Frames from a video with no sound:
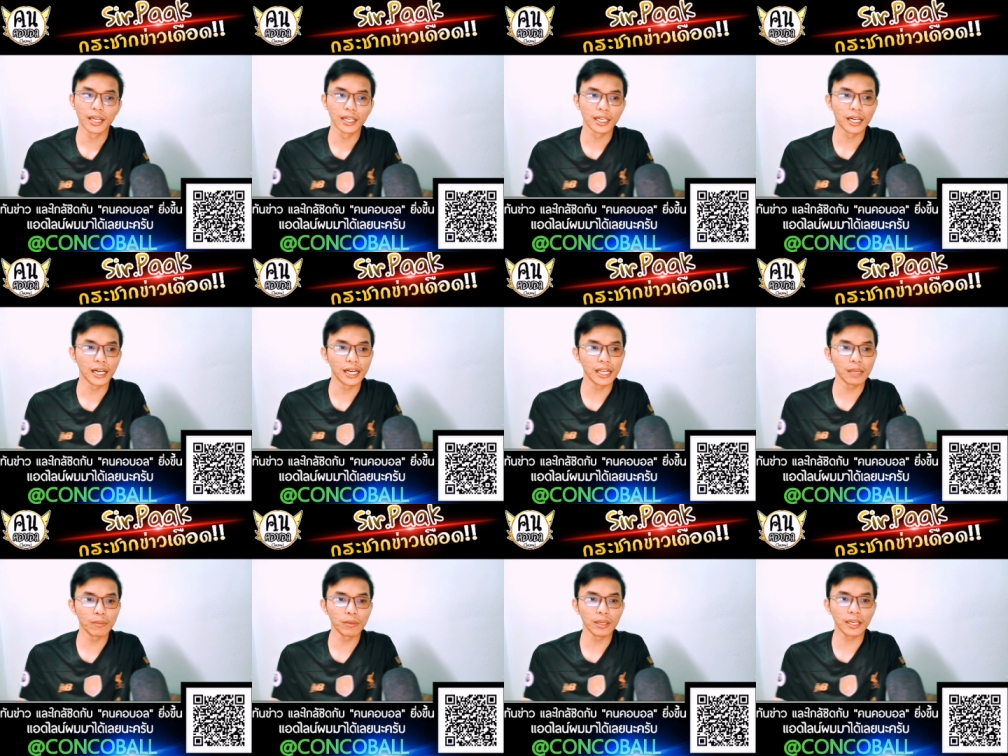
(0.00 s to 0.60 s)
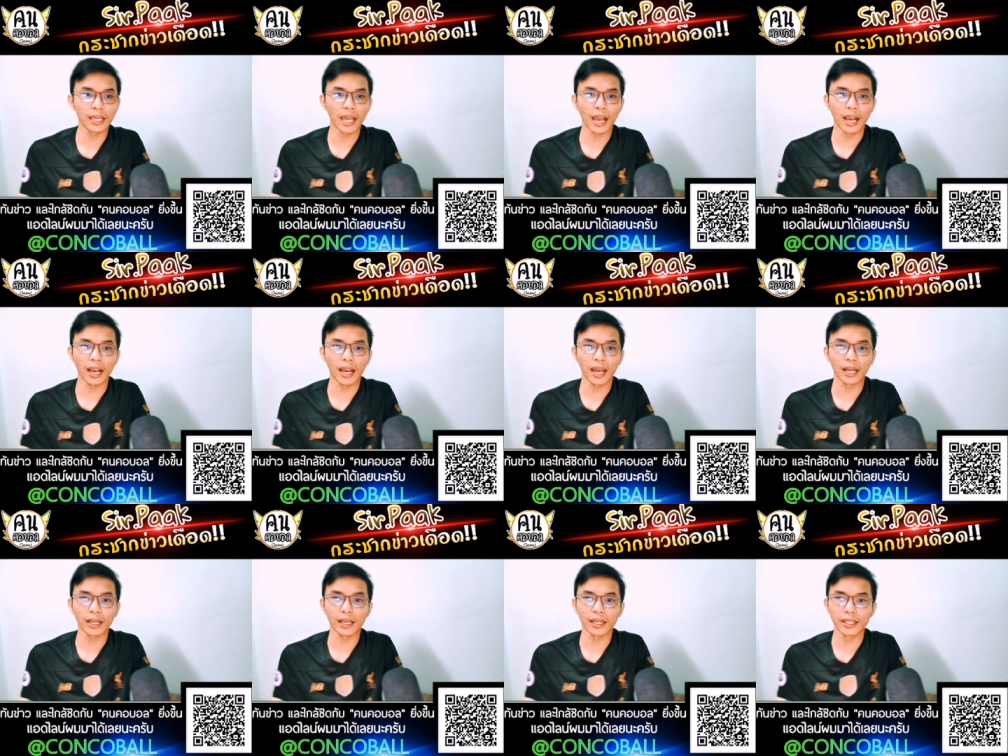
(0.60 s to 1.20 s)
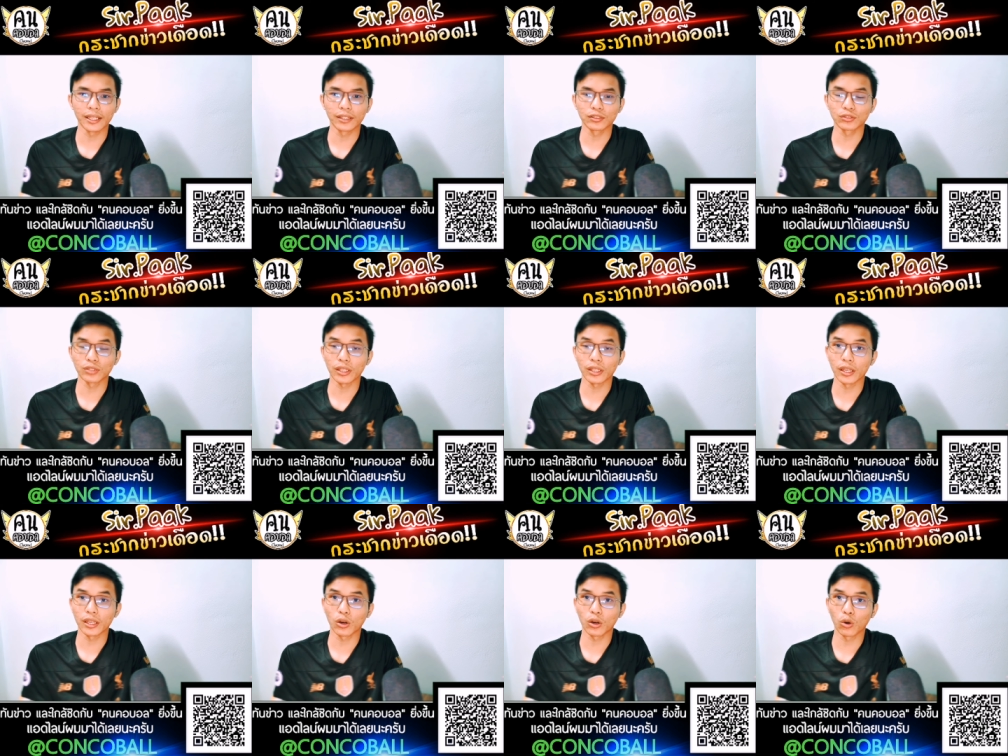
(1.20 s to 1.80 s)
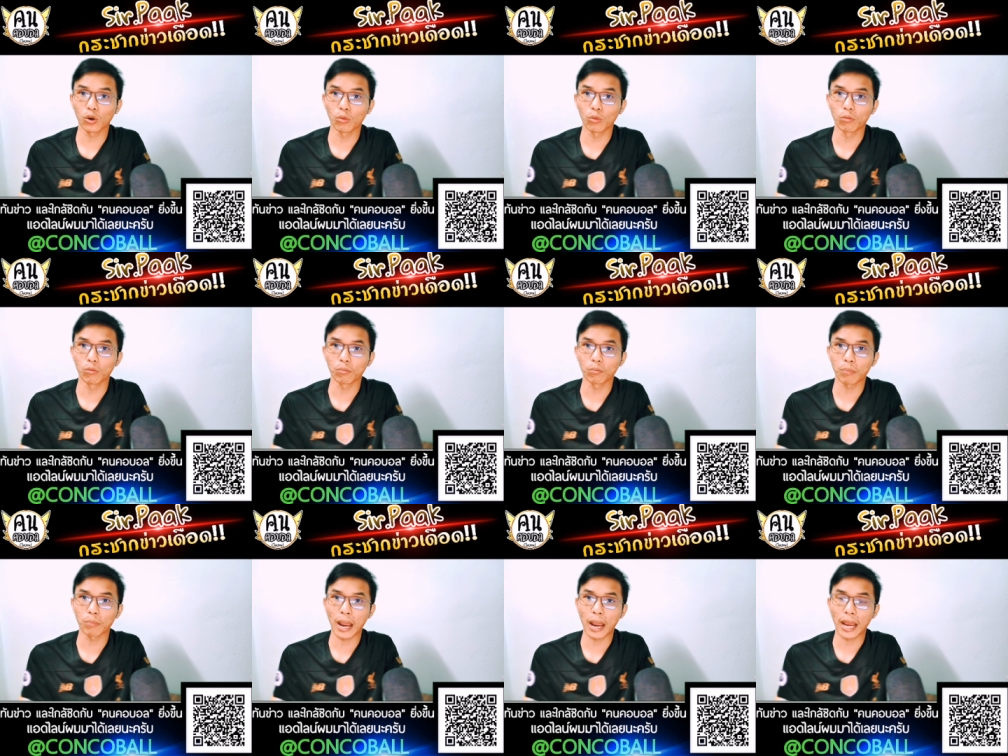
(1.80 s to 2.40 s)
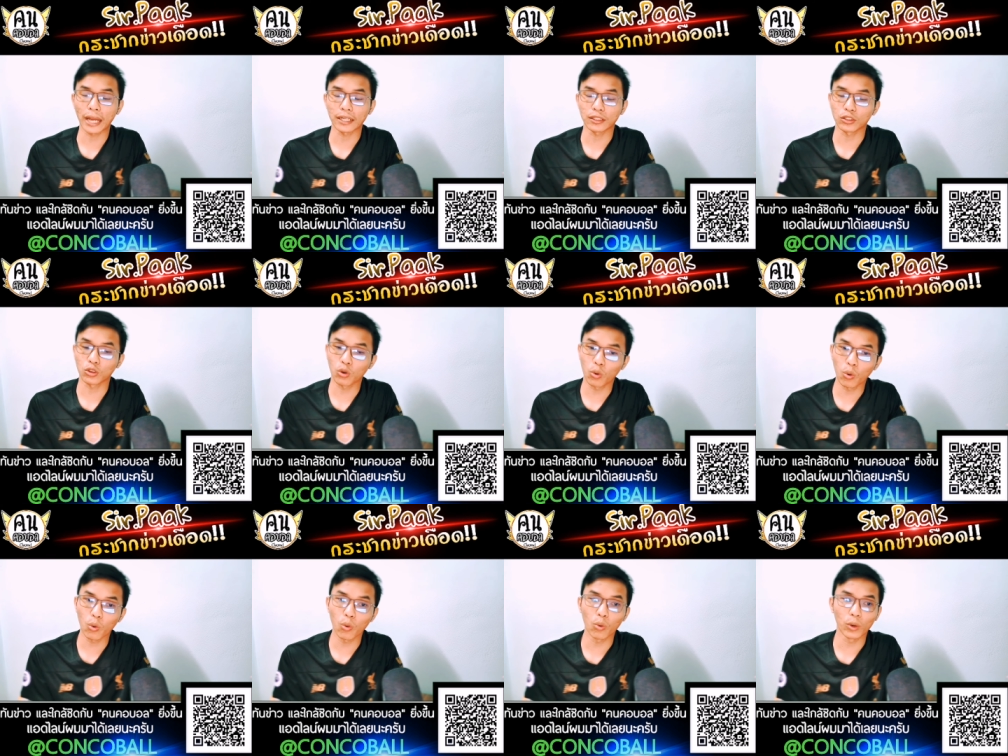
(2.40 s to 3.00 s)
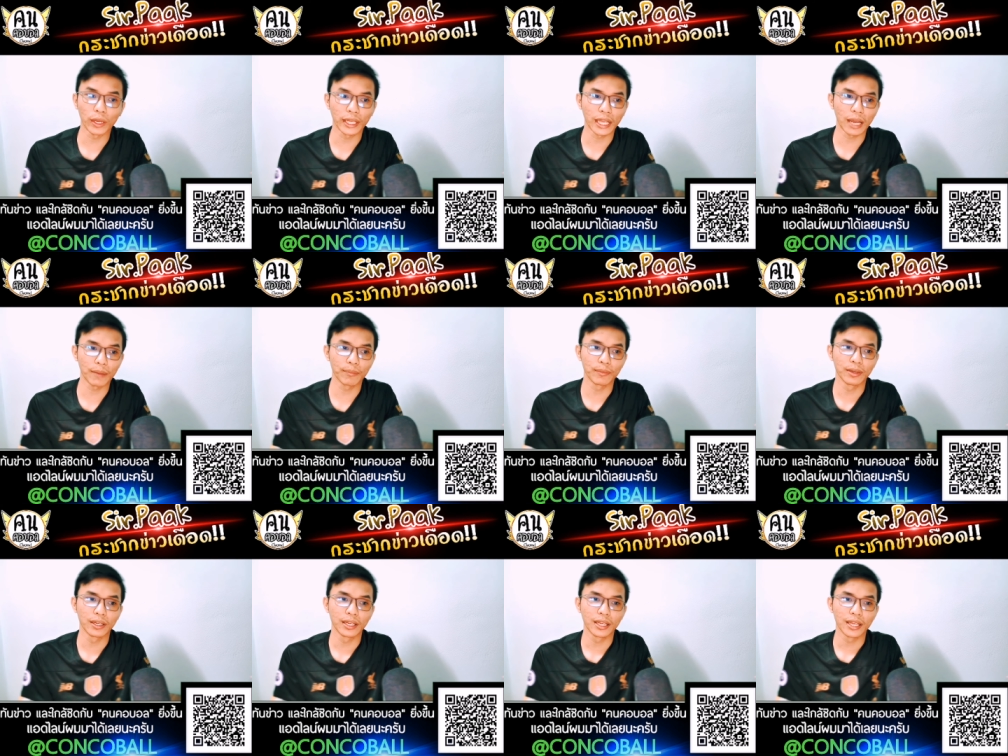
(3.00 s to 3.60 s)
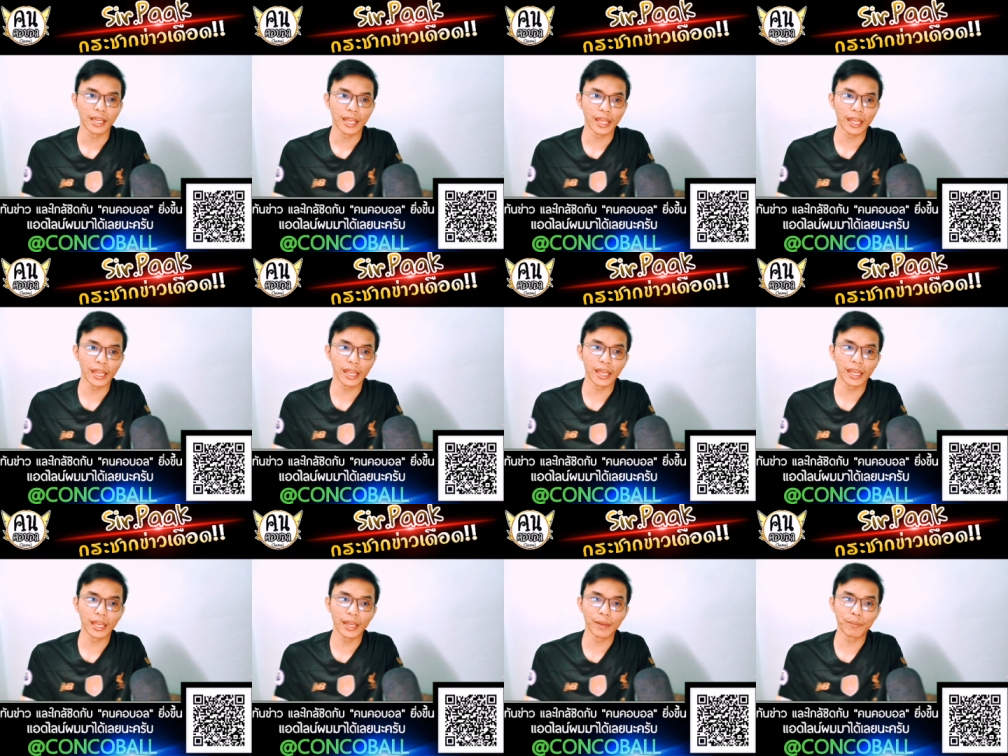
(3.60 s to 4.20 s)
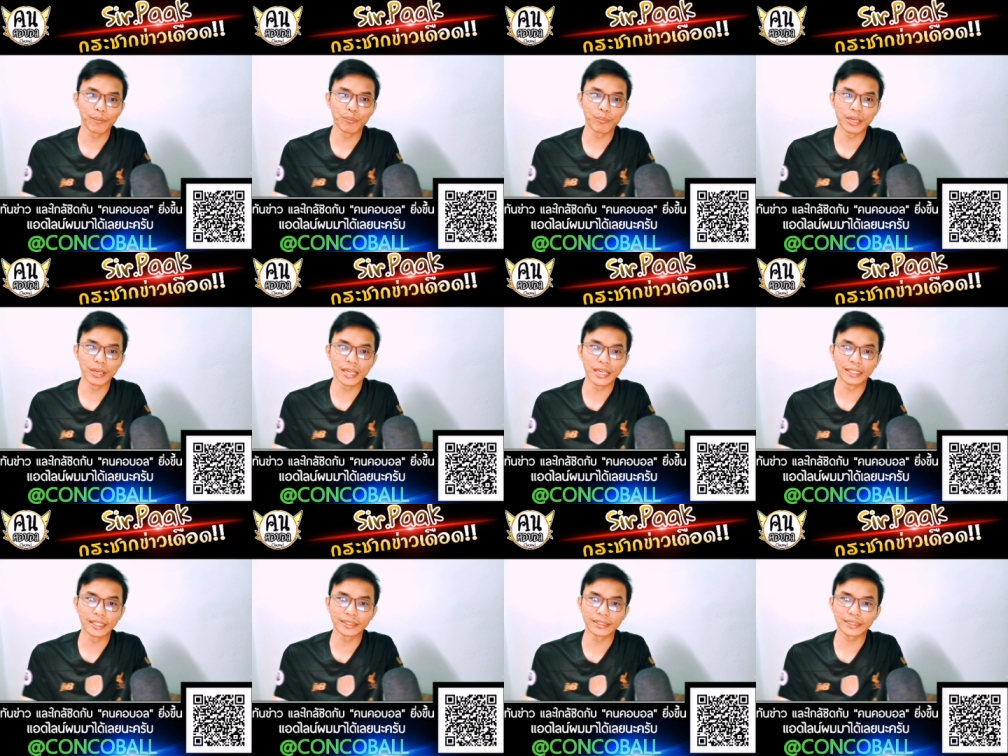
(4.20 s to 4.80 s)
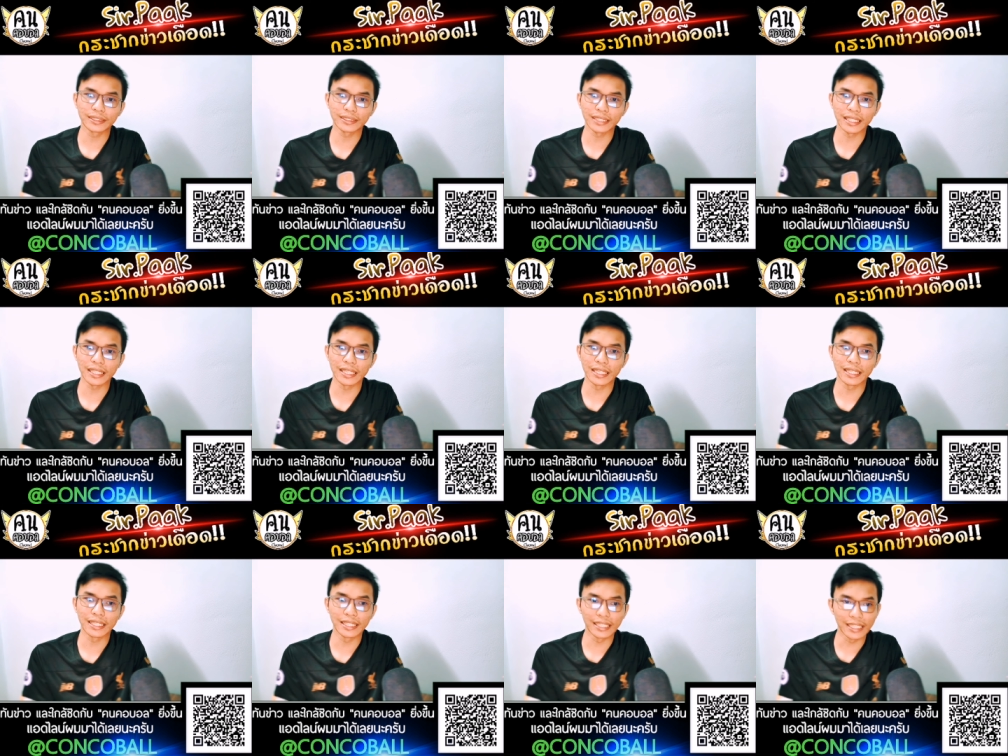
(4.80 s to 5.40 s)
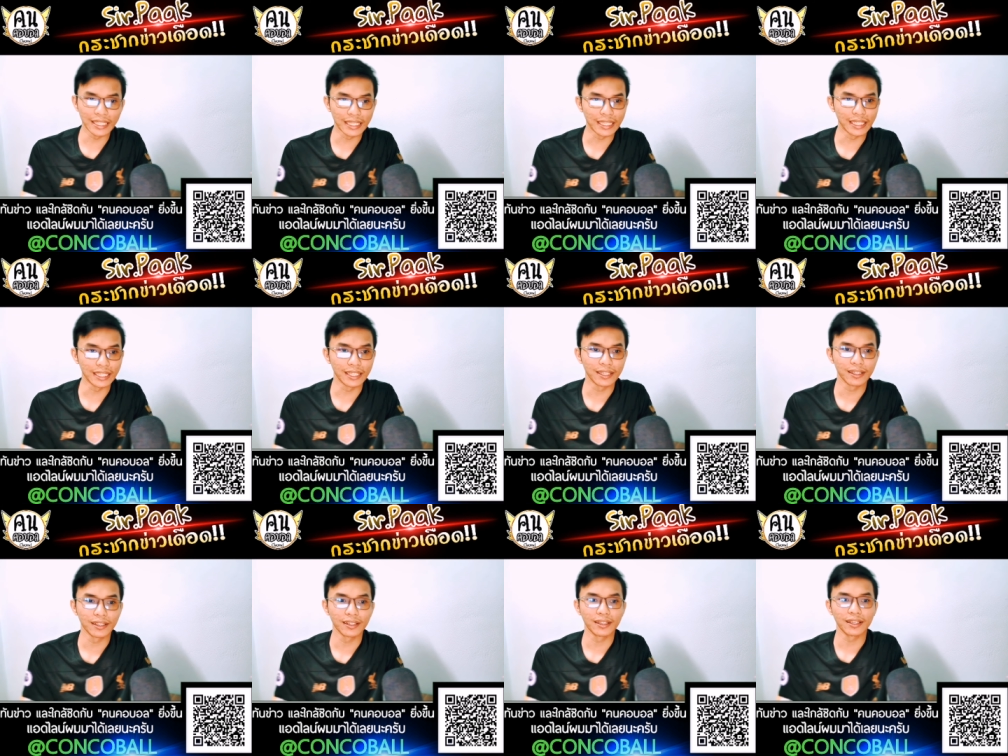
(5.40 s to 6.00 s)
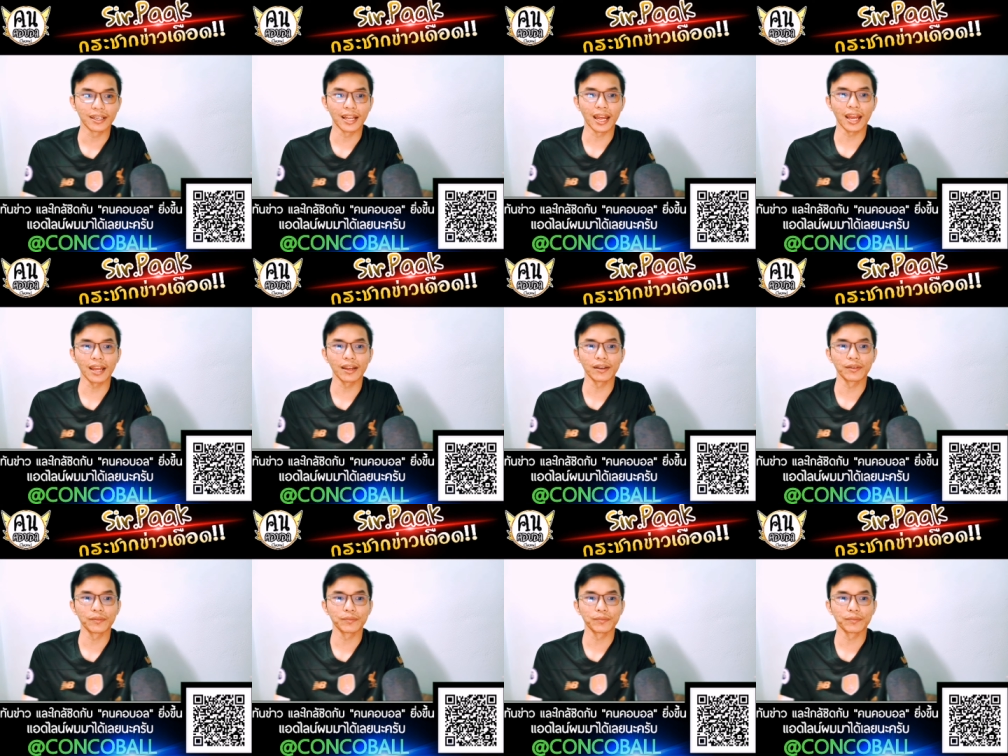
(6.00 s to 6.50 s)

คืนนี้มีแข่งขันกันอีก 4 กลุ่ม 8 คู่นะครับ A B C D นะ